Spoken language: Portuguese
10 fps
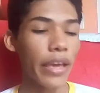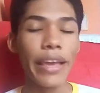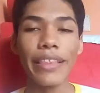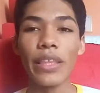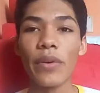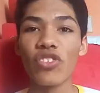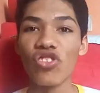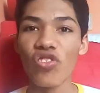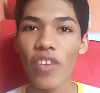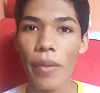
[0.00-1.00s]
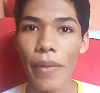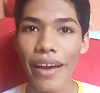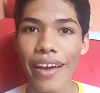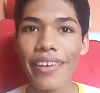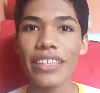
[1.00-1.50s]
Então a gente vai
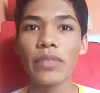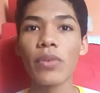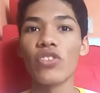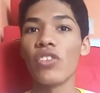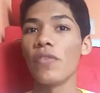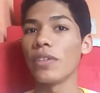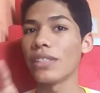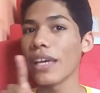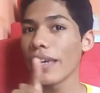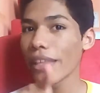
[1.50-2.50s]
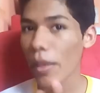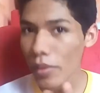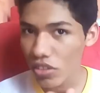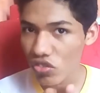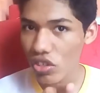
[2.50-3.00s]
embarcar nesse projeto. E você aí que está me
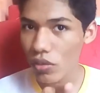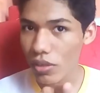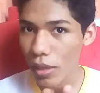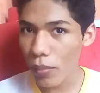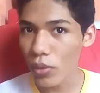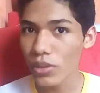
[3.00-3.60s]
assistindo, tá bom?